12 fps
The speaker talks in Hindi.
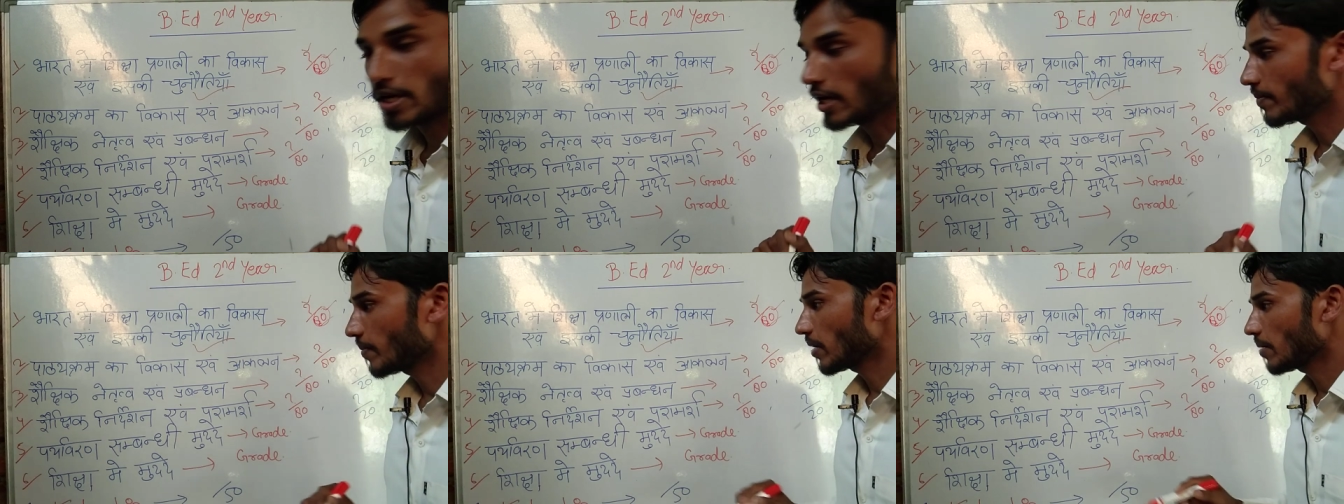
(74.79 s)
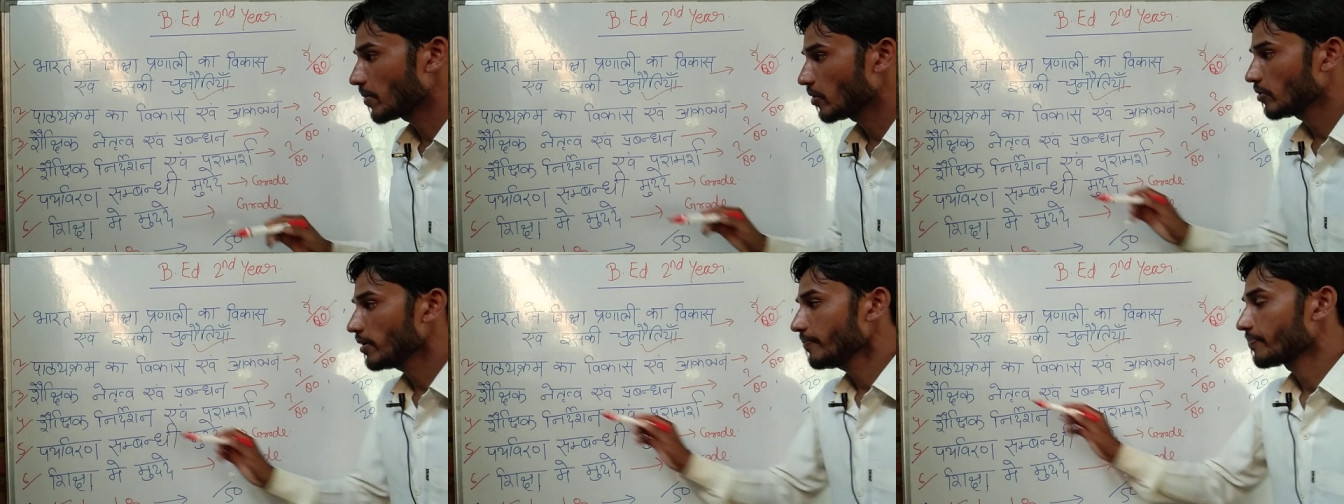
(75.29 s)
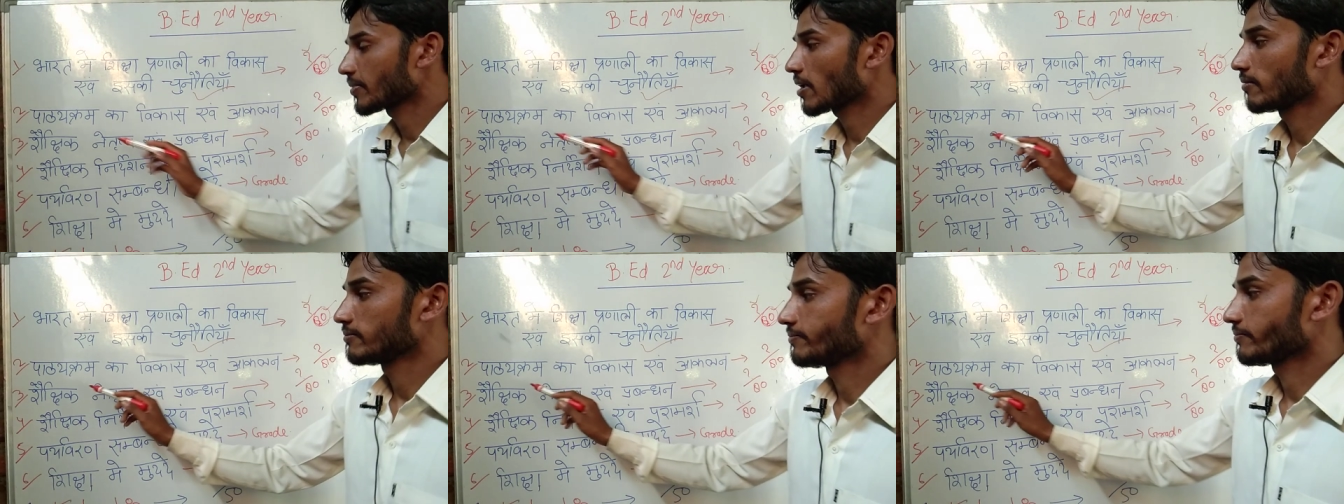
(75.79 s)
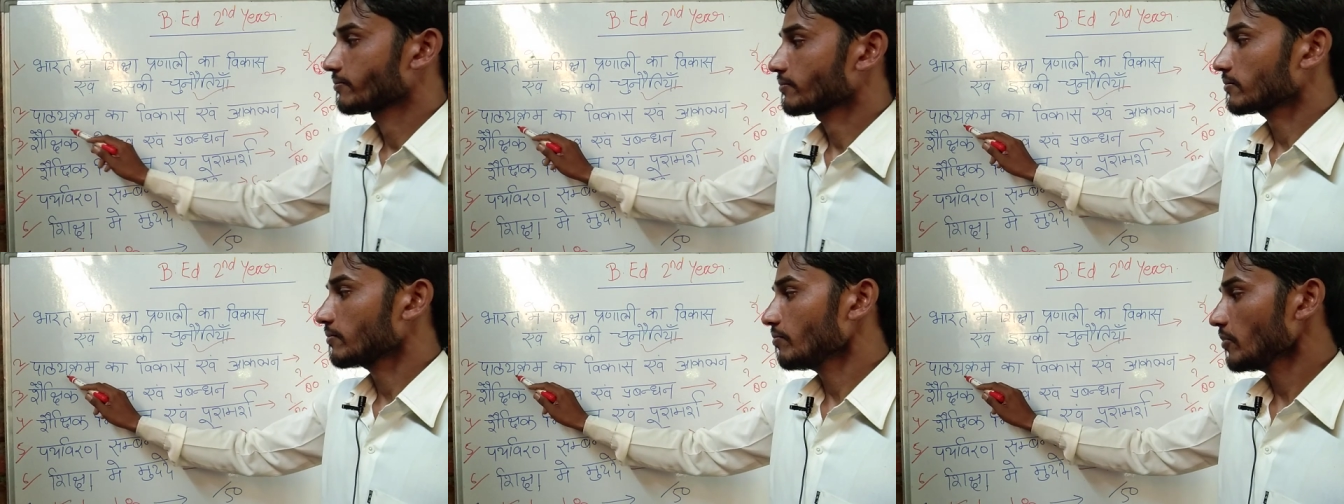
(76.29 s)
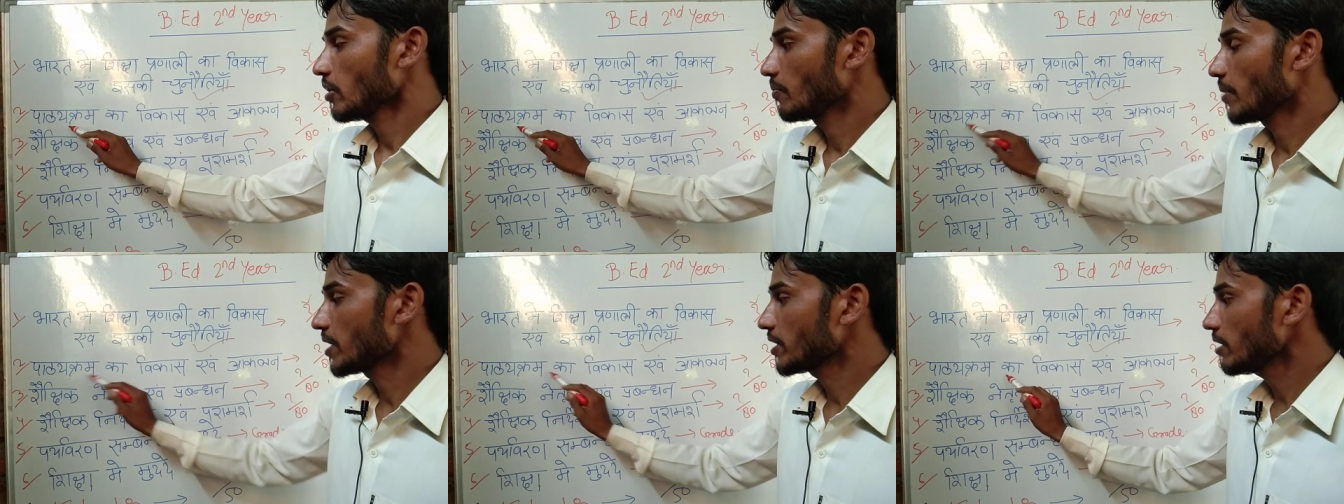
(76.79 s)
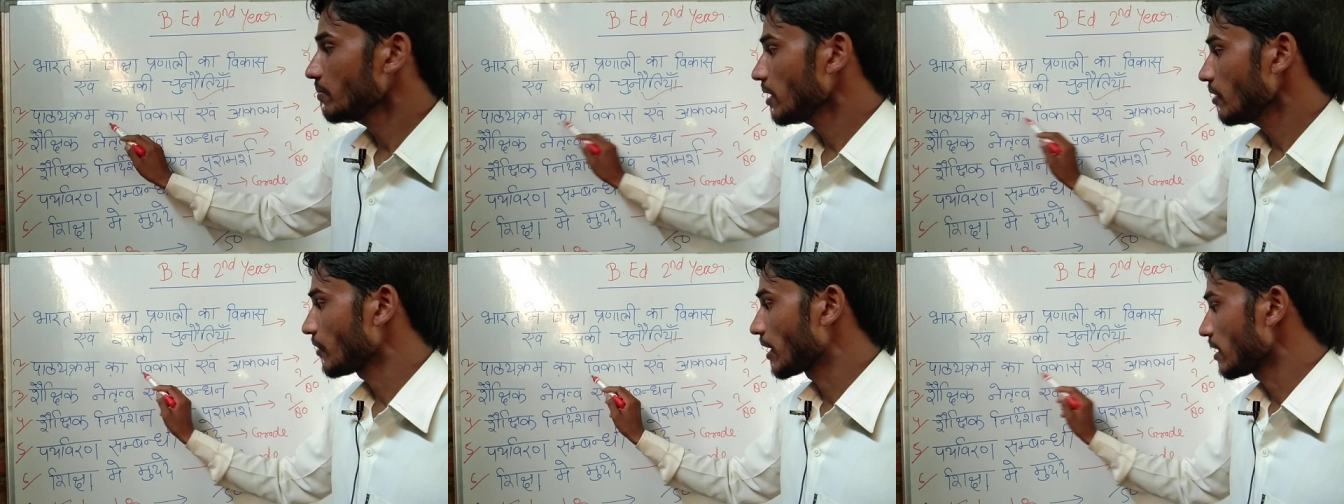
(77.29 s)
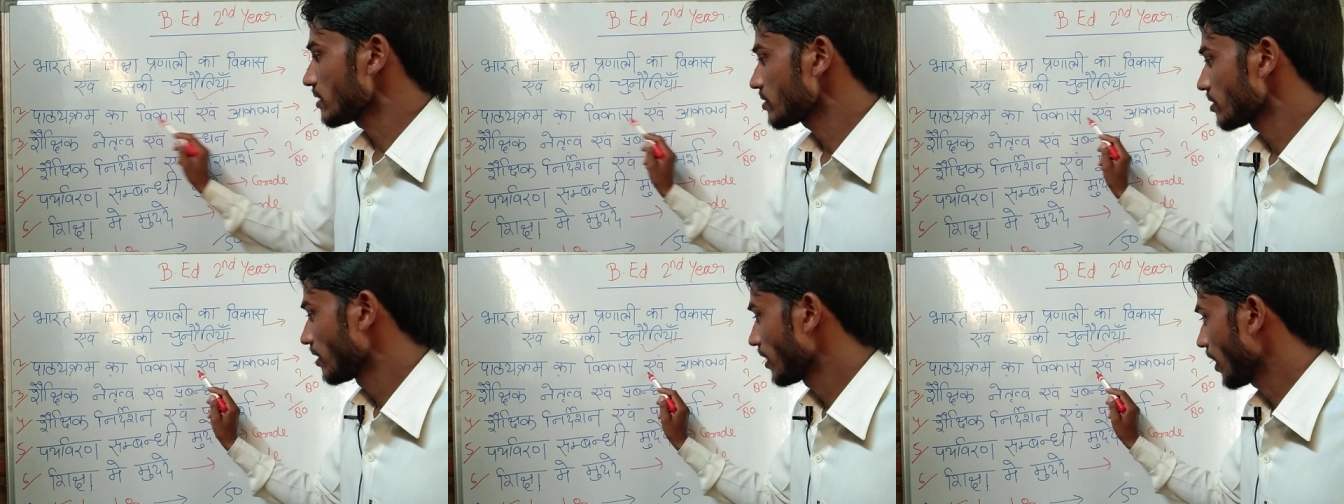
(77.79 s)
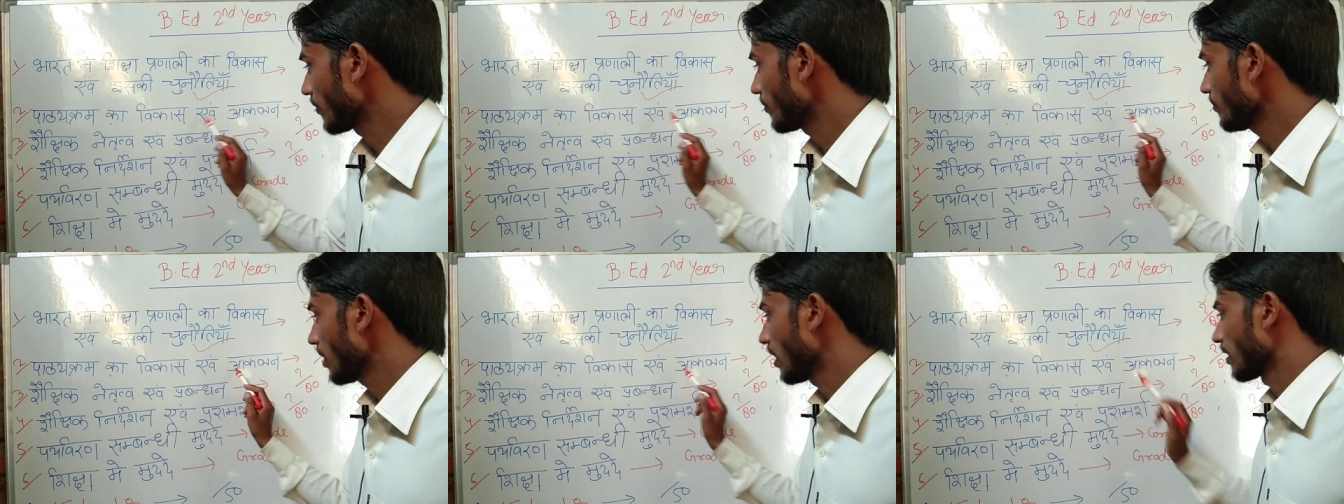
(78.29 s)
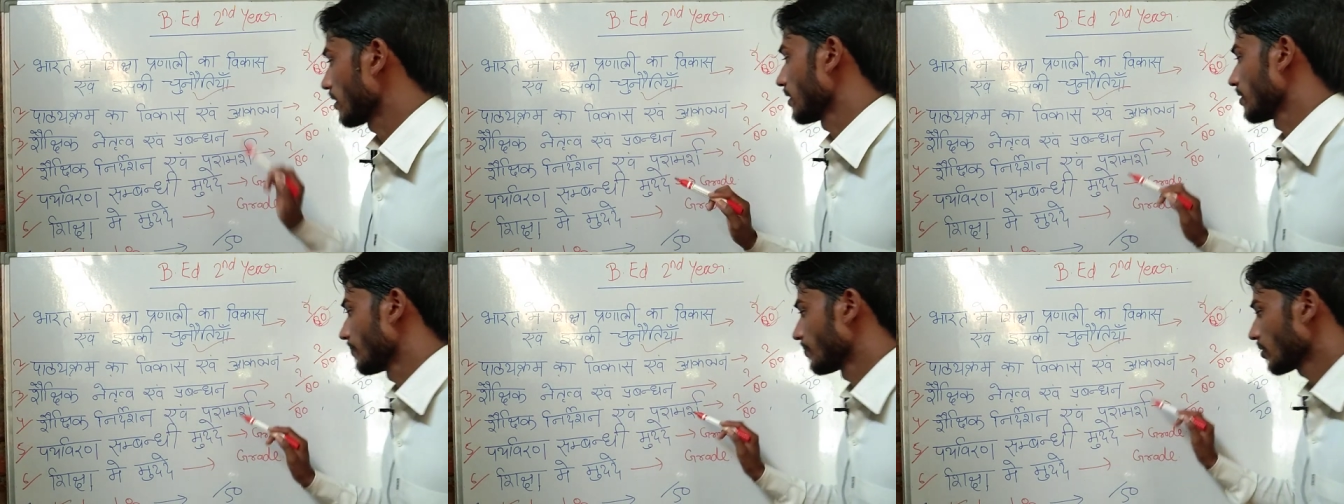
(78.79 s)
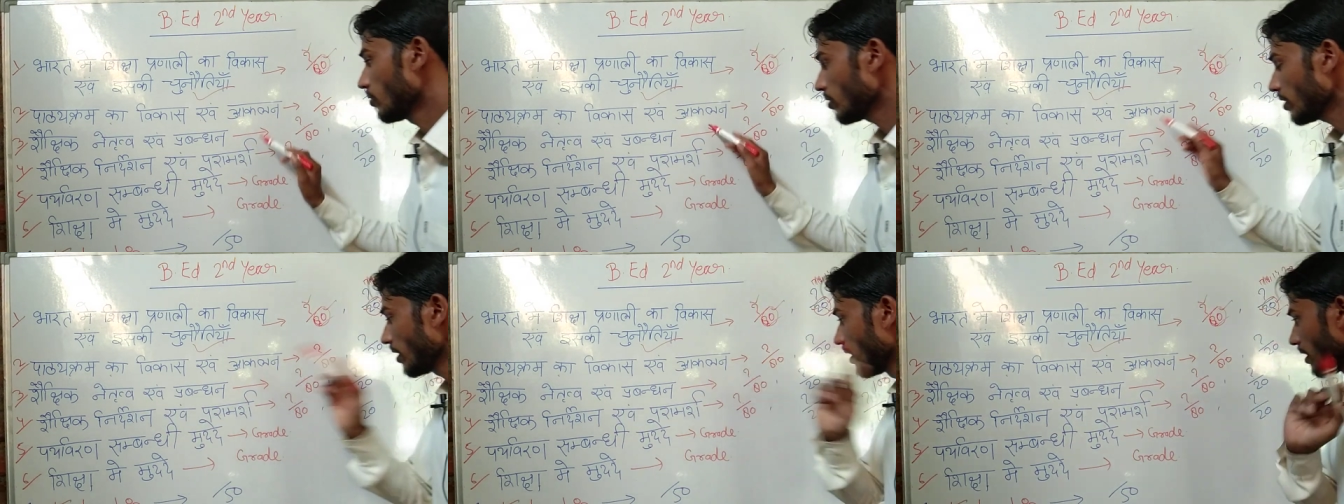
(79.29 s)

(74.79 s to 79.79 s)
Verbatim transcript: सेकेंड पेपर आपका होगा पाठ्यक्रम का विकास एवं आकलन ओके